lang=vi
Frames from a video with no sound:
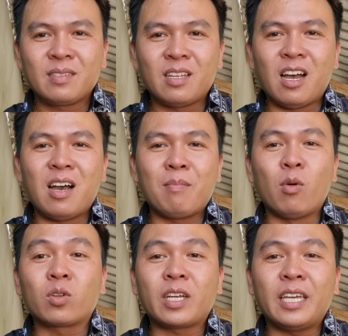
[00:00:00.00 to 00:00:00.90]
đó
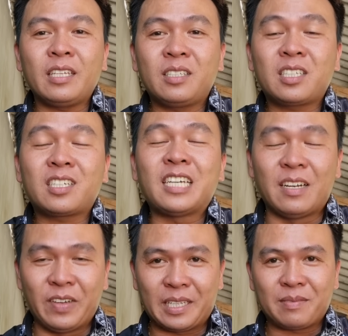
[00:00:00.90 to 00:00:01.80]
một cái
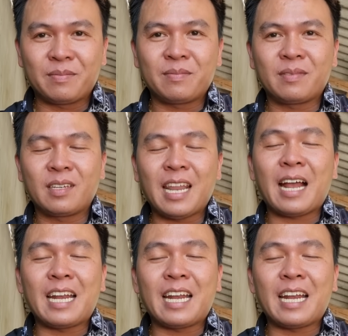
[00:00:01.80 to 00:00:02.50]
chân vịt nặng